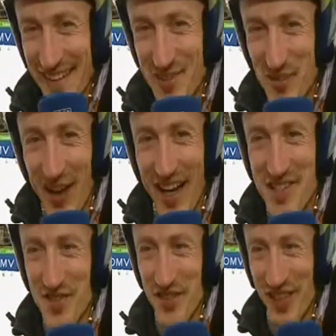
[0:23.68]

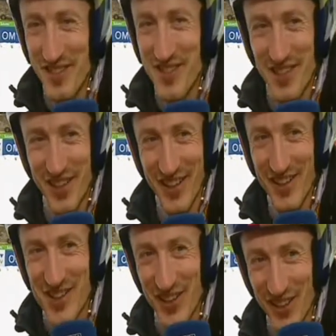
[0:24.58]
Dmuchajcie w telewizory
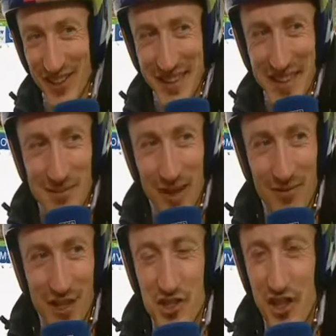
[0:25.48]
jutro,
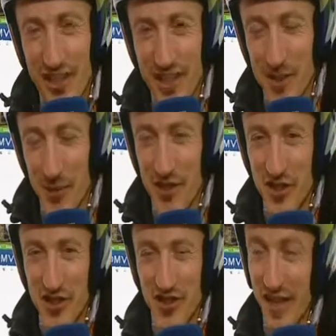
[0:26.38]
Mam nadzieję, że
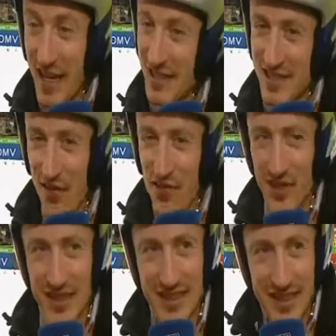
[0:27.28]
będziecie tak jak
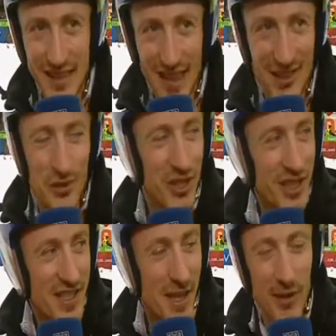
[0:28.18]
zawsze, a tutaj
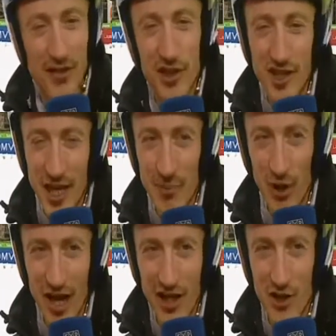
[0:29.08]
jest naprawdę tyle
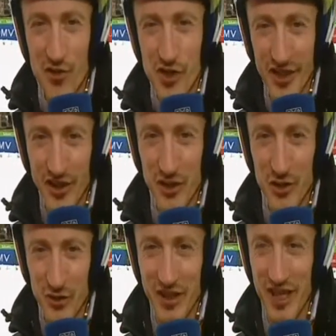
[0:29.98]
Polaków, że oni
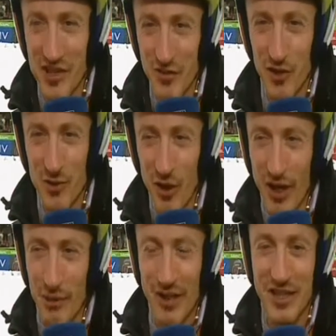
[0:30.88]
tutaj na żywo
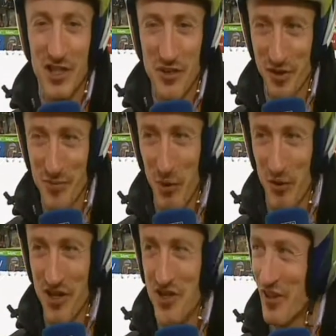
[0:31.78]
dmuchają. Jak jeszcze wy
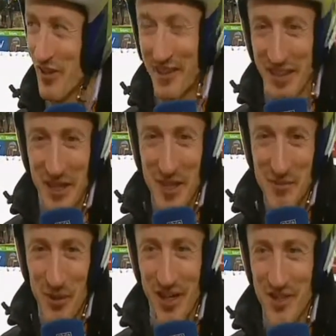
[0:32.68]
pomożecie
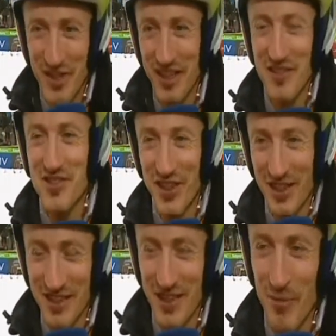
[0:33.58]
dmuchać
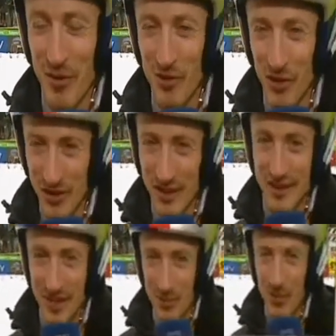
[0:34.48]
telewizory, to na pewno,
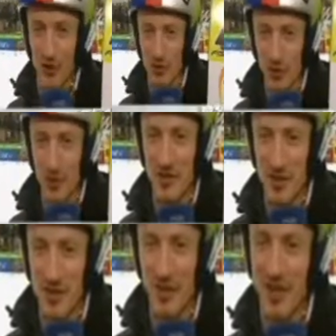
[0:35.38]
na pewno jutro
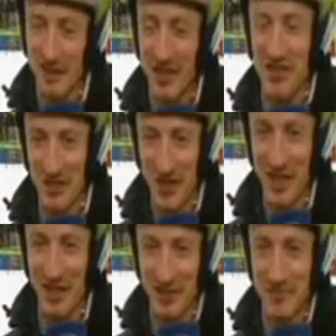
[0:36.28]
będziemy latać i to
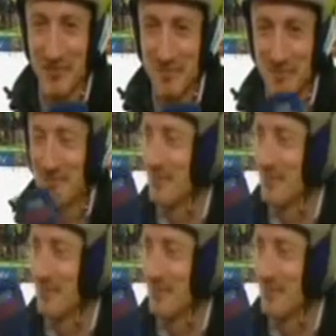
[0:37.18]
daleko. Tyle